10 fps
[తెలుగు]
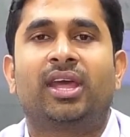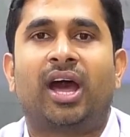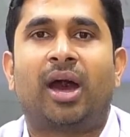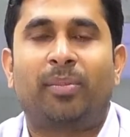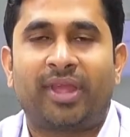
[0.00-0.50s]

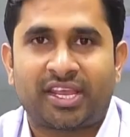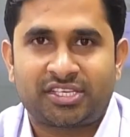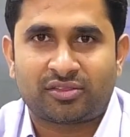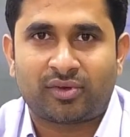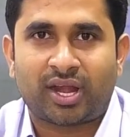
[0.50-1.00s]
ఆ
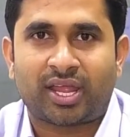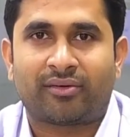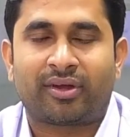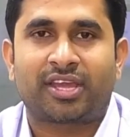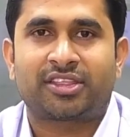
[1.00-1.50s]
అప్లికేషన్ ద్వారా
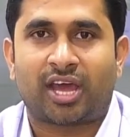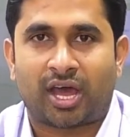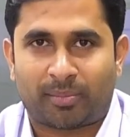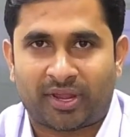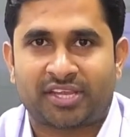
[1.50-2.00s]
ఎవరికైతే ఆ
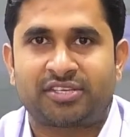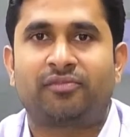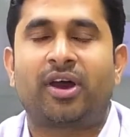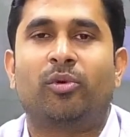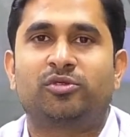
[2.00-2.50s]

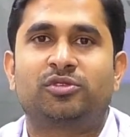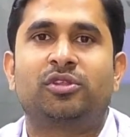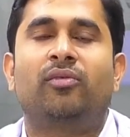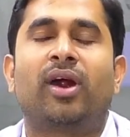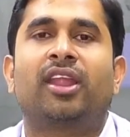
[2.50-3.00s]
అప్లికేషన్ ఫామ్
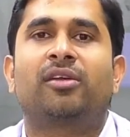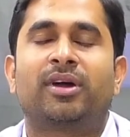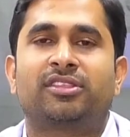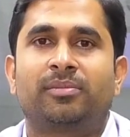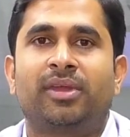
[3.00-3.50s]
వస్తుందో వాళ్ళకు
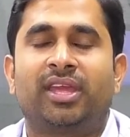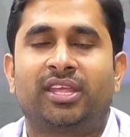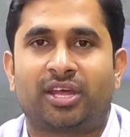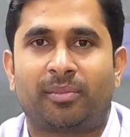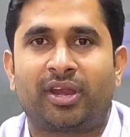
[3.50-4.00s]
మాత్రమే
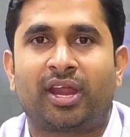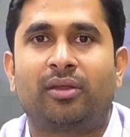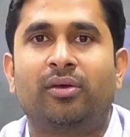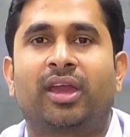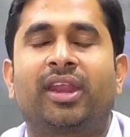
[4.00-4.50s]
ఈ
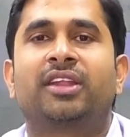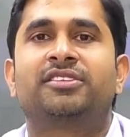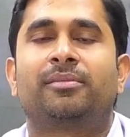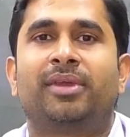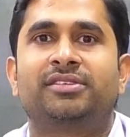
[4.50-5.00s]
తమిళనాడులో
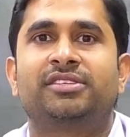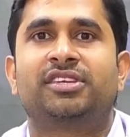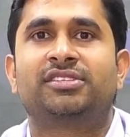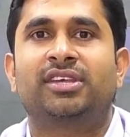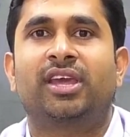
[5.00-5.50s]
అగ్రికల్చర్ బీఎస్సీ
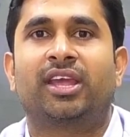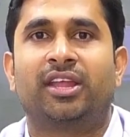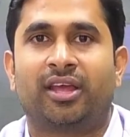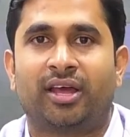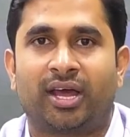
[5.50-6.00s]
చేసే
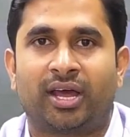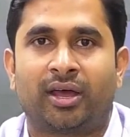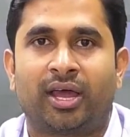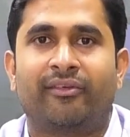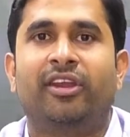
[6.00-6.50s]

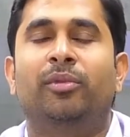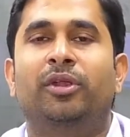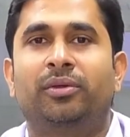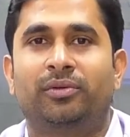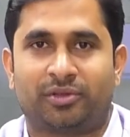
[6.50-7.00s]

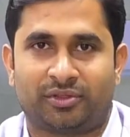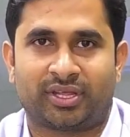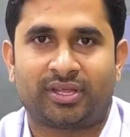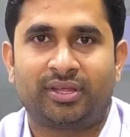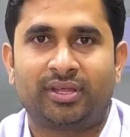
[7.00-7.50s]
అవైలబిలిటీ
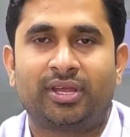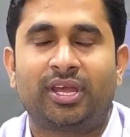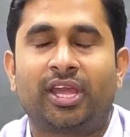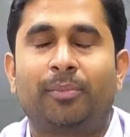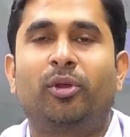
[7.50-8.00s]
ఉంటుంది
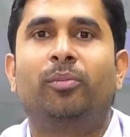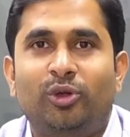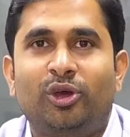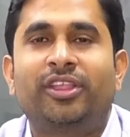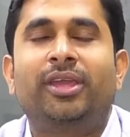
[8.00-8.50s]
ఇప్పుడు
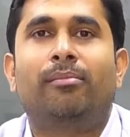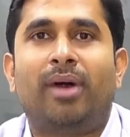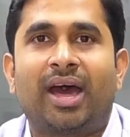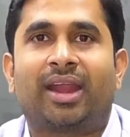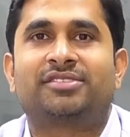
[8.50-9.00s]
మూడోది
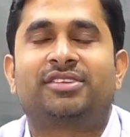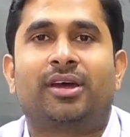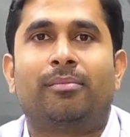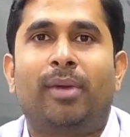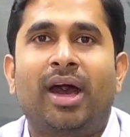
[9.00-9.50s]
మహారాష్ట్ర
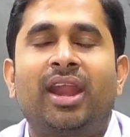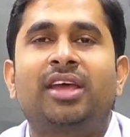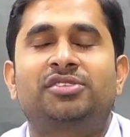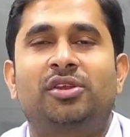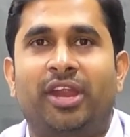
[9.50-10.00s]

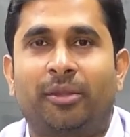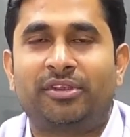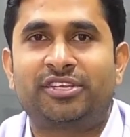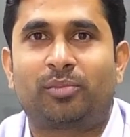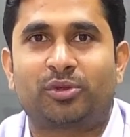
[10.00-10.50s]
మహారాష్ట్రలో
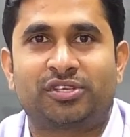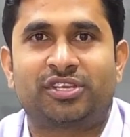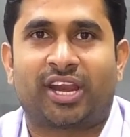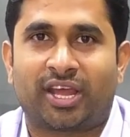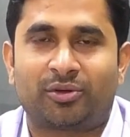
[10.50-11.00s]
అడ్మిషన్
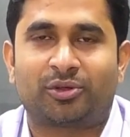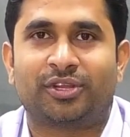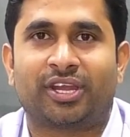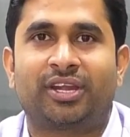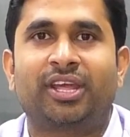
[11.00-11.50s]
ప్రొసీజర్ ఎలా
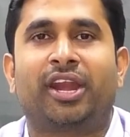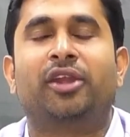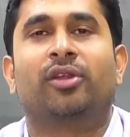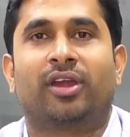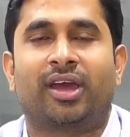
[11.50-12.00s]
ఉంటుంది అంటే
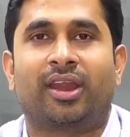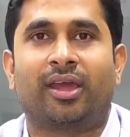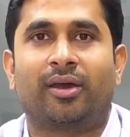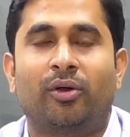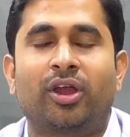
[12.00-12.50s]
రెండు
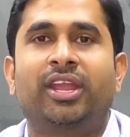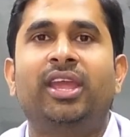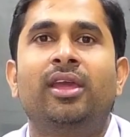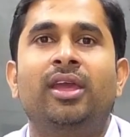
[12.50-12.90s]
రకాలుగా ఒకటి